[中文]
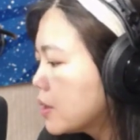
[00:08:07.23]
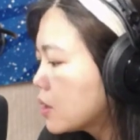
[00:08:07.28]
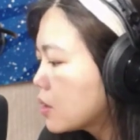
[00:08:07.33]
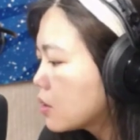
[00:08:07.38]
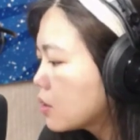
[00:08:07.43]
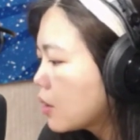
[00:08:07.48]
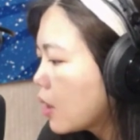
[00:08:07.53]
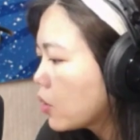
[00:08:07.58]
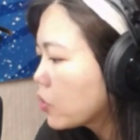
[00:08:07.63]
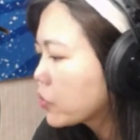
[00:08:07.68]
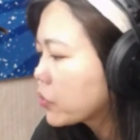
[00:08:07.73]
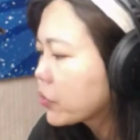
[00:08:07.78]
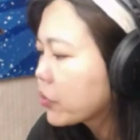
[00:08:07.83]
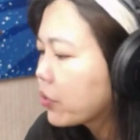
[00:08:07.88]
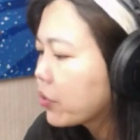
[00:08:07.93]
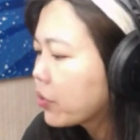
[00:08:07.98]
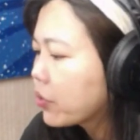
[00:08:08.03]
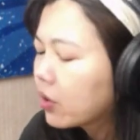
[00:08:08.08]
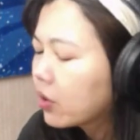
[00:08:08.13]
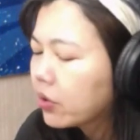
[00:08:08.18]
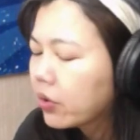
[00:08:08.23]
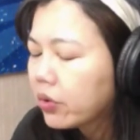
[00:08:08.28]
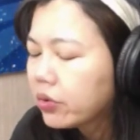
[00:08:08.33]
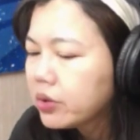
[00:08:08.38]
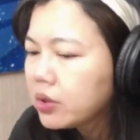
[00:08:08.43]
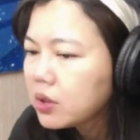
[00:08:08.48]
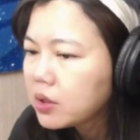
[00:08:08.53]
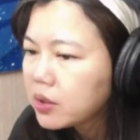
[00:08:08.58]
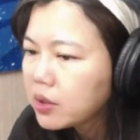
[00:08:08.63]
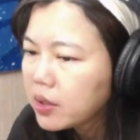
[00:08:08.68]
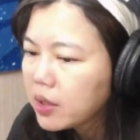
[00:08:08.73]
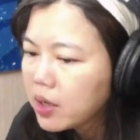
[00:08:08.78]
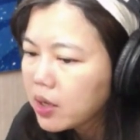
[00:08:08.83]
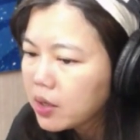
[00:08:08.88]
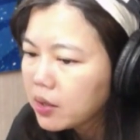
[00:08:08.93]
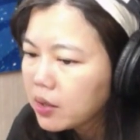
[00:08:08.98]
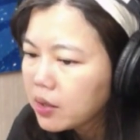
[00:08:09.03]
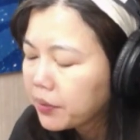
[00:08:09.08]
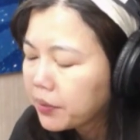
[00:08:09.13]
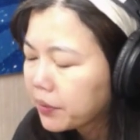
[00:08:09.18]
们知道说哈，有一
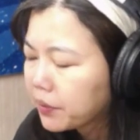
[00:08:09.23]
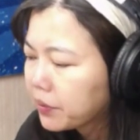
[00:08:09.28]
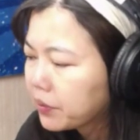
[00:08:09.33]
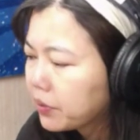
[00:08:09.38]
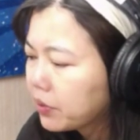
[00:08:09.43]
些